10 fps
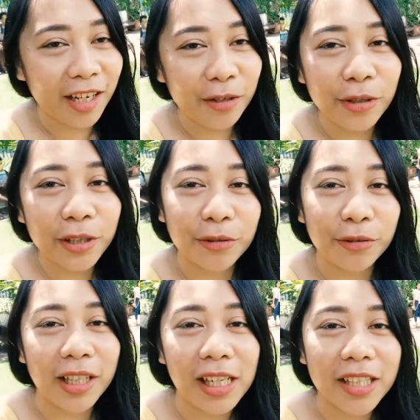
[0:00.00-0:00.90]
nga ano gid
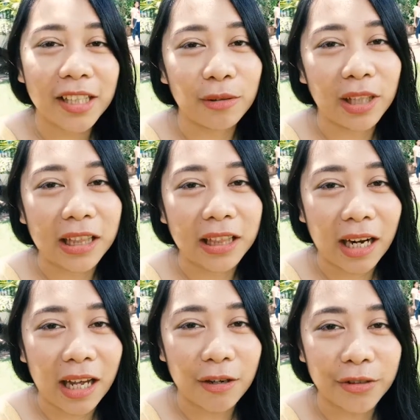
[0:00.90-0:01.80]
ko nung ilisan og
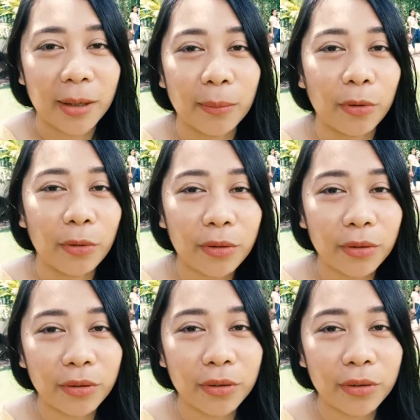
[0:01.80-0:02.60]
litrang o sa kabuok